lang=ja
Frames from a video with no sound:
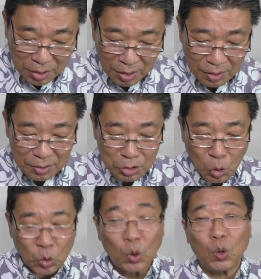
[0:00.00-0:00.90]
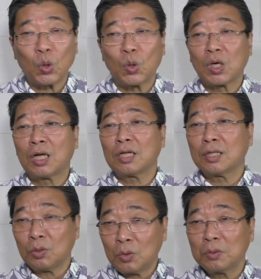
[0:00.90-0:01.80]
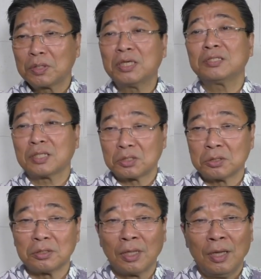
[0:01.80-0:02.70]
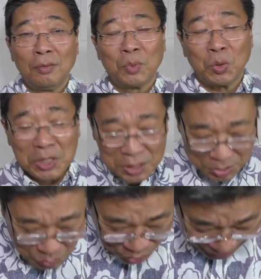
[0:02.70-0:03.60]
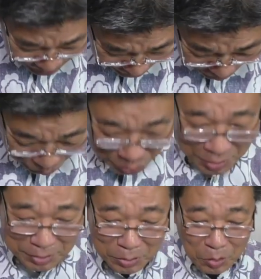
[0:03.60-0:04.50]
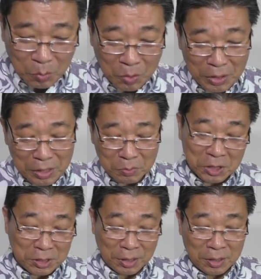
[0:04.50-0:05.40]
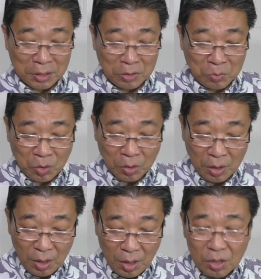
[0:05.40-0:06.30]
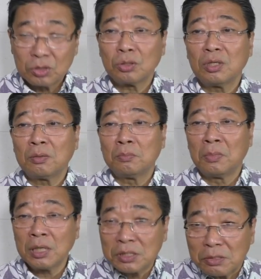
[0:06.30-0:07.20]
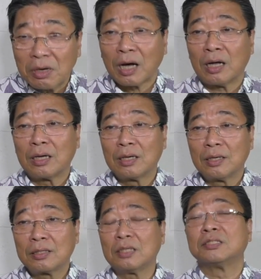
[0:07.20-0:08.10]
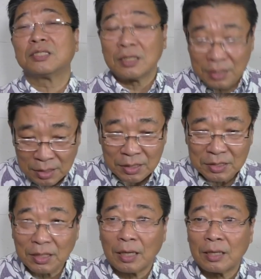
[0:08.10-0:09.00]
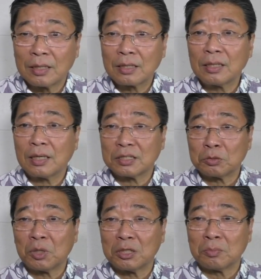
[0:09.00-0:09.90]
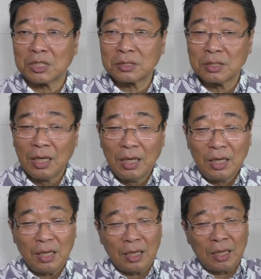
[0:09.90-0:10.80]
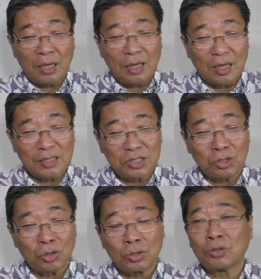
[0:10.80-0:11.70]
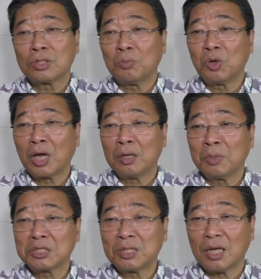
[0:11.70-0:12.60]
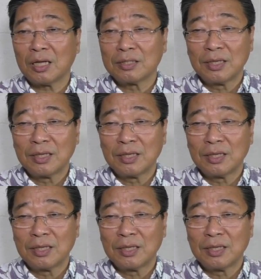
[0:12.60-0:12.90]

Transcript: で人の体を検査する私も何度も何度もやりましたけれどもそれはまずは血液検査から始まります、えー、血を取ってもらいまして